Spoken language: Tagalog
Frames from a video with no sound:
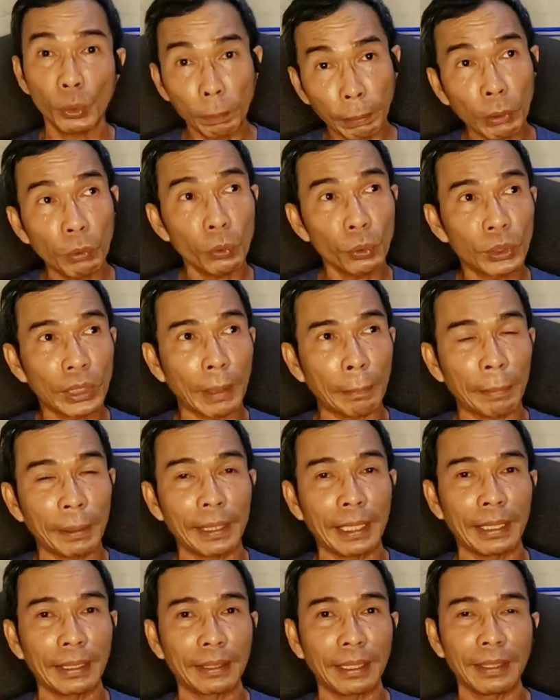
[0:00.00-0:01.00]
Yung pag-uusapan
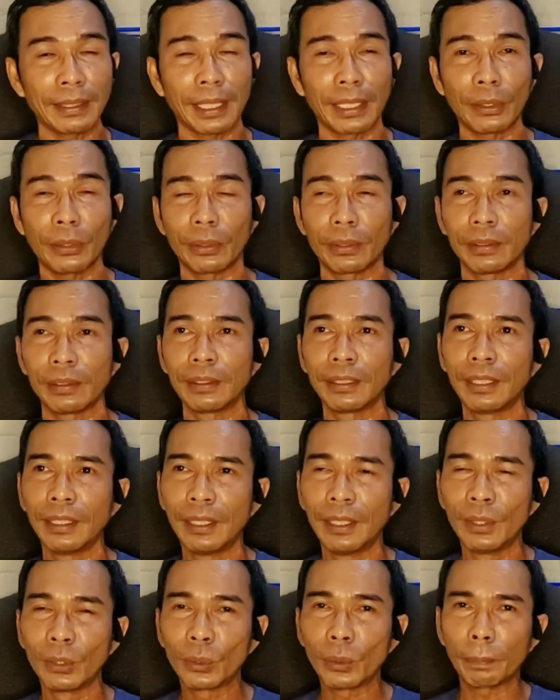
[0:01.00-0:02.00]
natin ngayon,
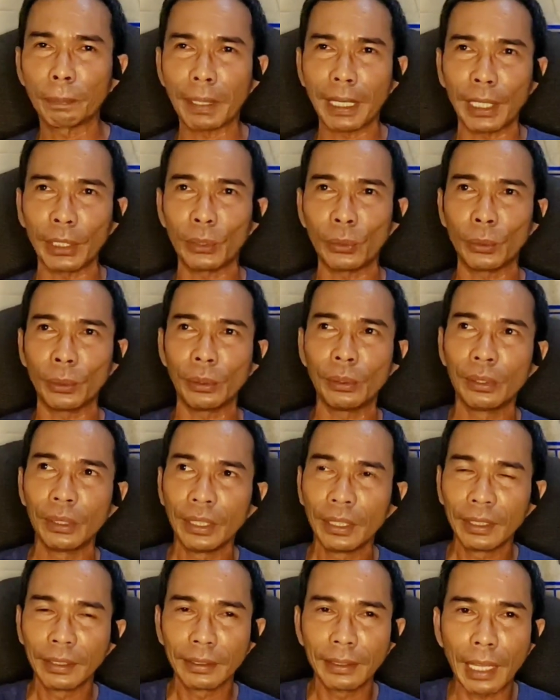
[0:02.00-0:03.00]
kung paano
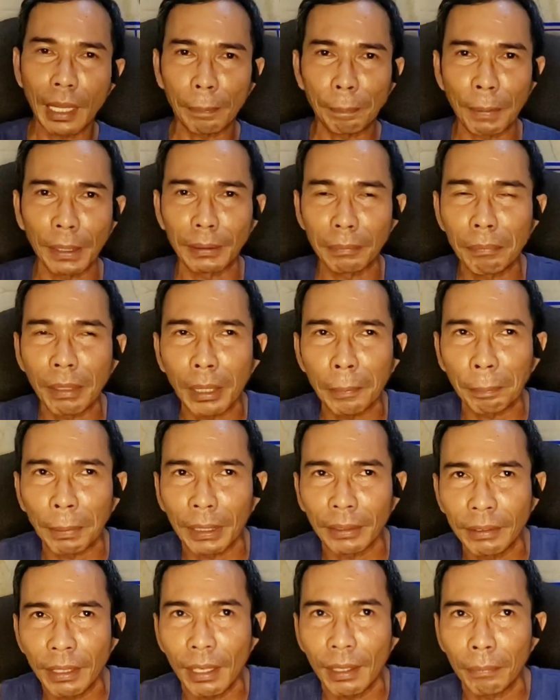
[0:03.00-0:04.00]
dapat
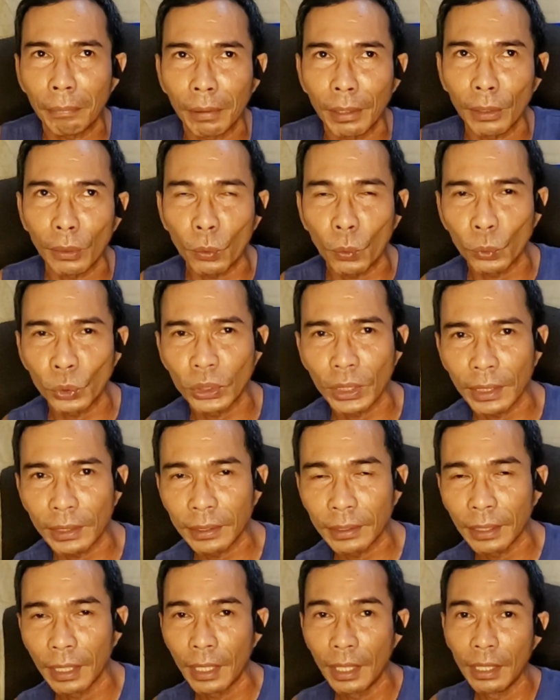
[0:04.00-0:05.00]
makipag-deal ang mga
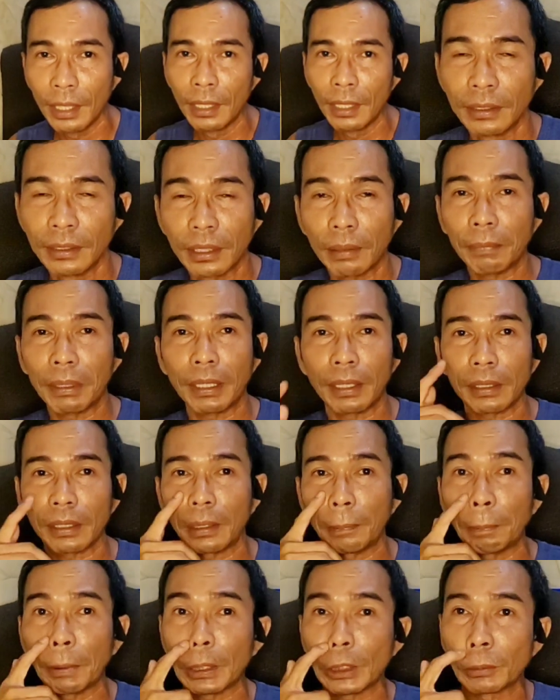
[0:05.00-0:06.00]
coaches sa mga
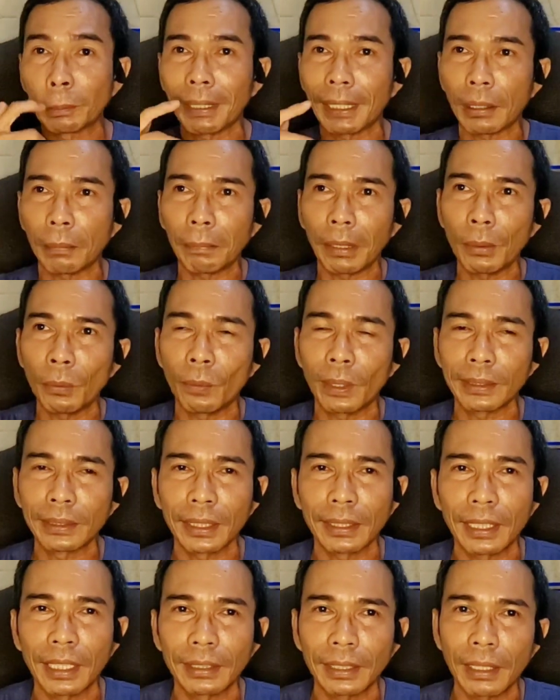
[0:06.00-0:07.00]
referees para
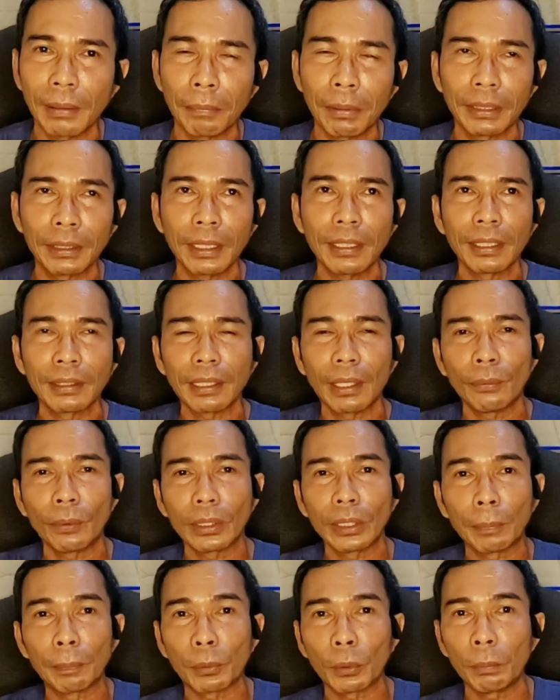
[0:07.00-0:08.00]
maiwasan natin ang mga tinatawag
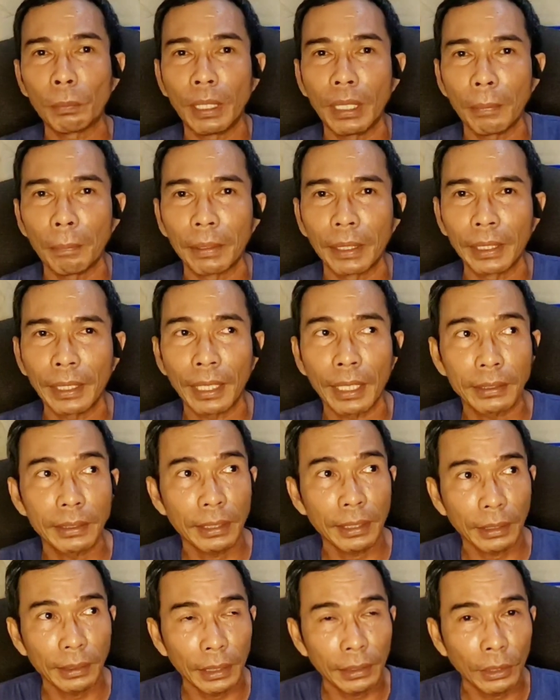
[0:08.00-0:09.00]
na problema na yan.
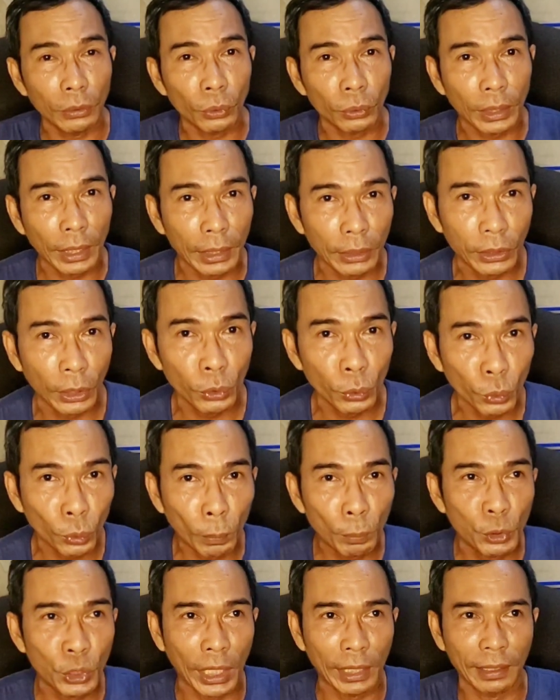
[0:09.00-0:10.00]
Kasi nandito tayo sa
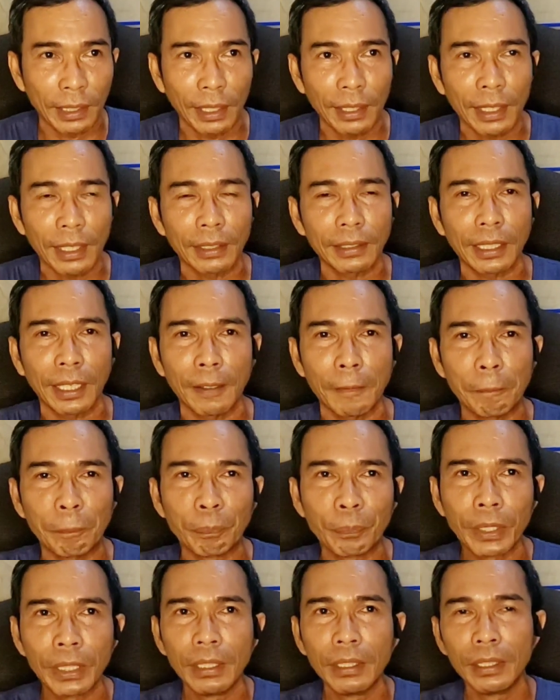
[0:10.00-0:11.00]
YouTube channel natin,
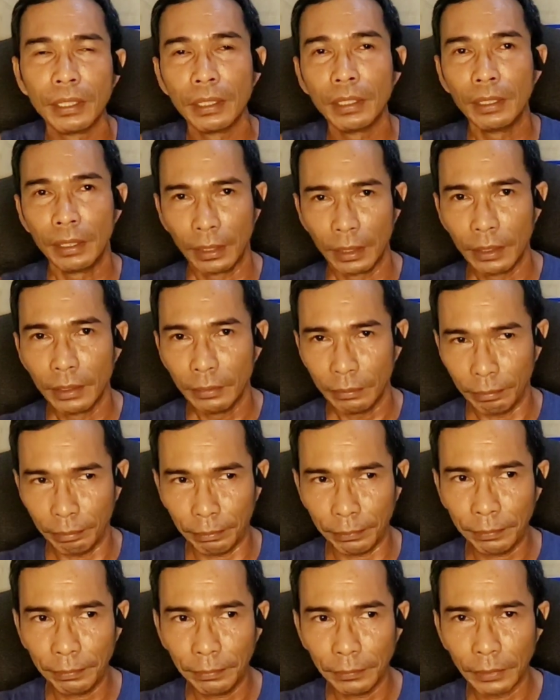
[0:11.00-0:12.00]

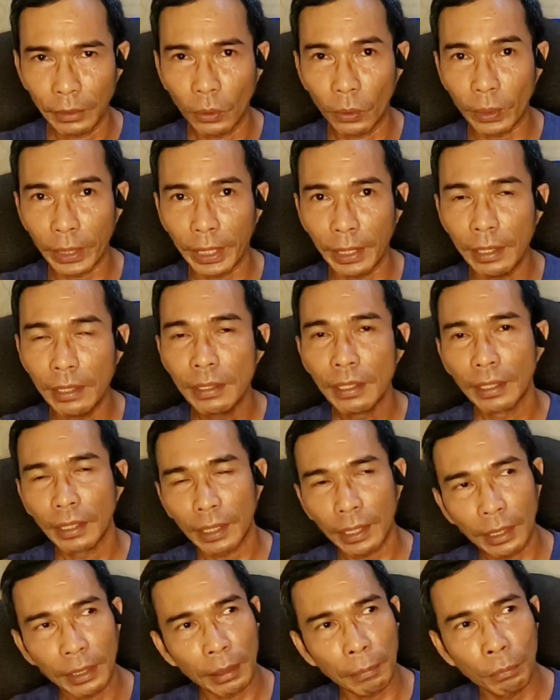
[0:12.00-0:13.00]
Okay?
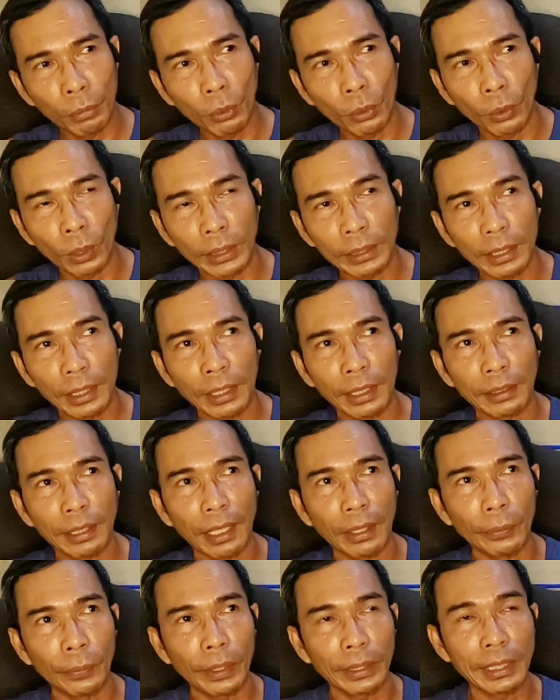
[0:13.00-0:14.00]
Kaya nabuo ang
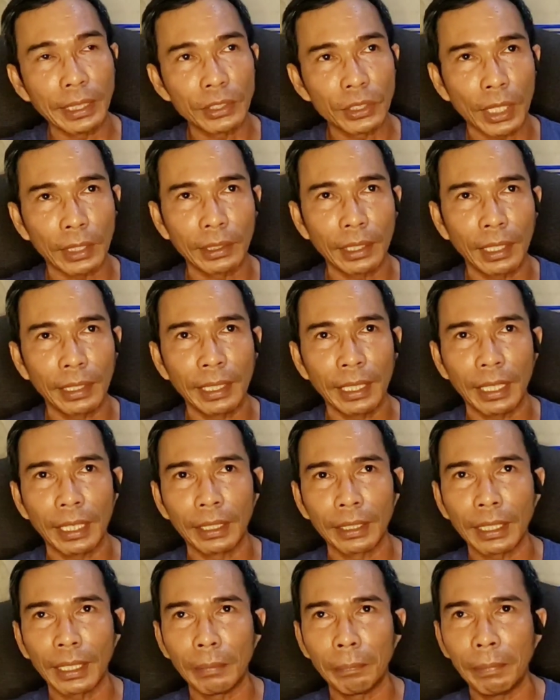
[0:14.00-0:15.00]
tinatawag na channel ni
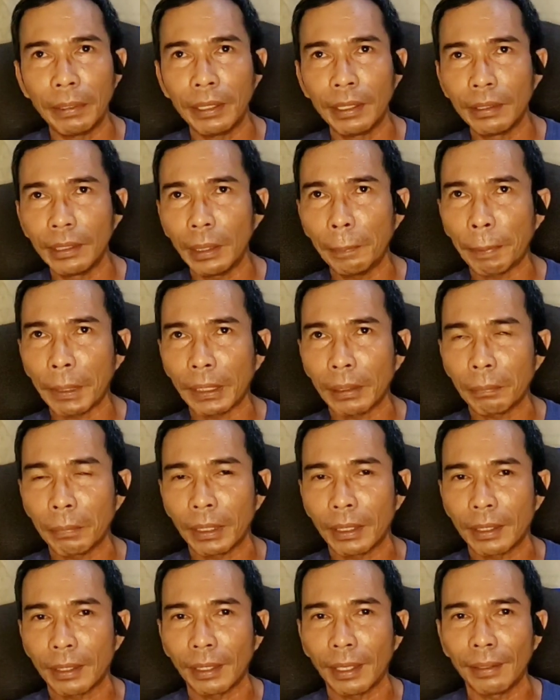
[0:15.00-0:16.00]
Uncle B, hindi para
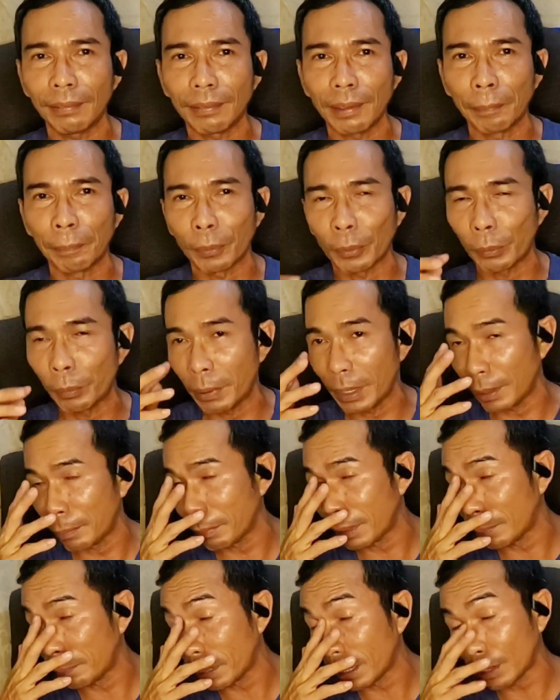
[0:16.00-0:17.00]
mag-create ng
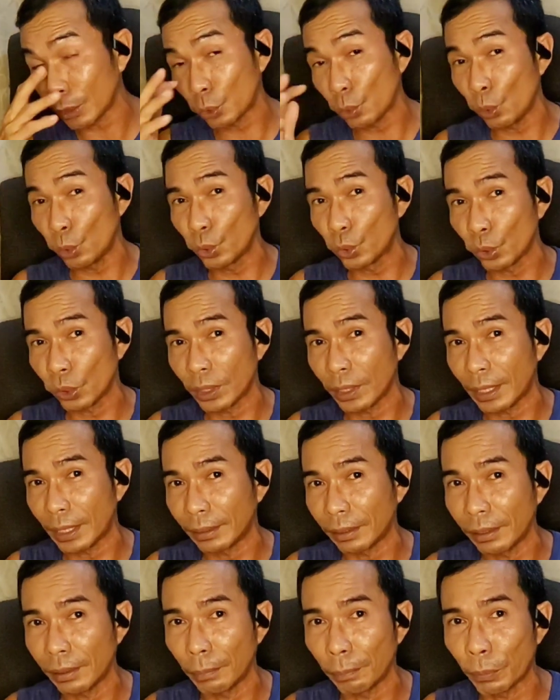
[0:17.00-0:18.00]
problema, para solusyonan
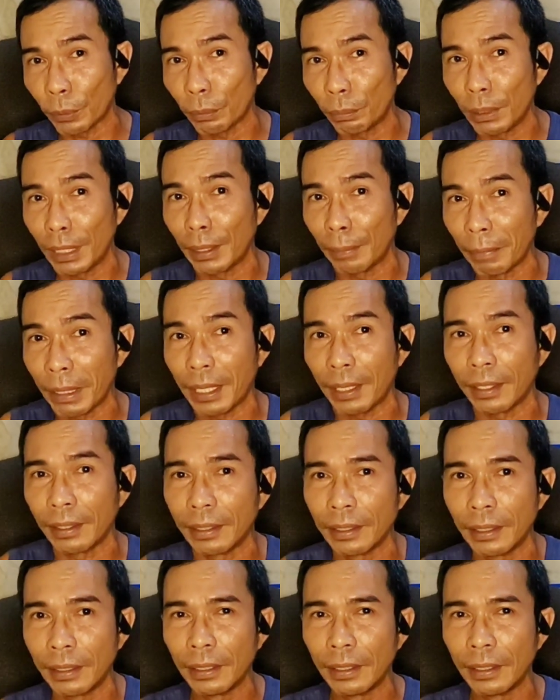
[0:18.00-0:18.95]
natin ang problema.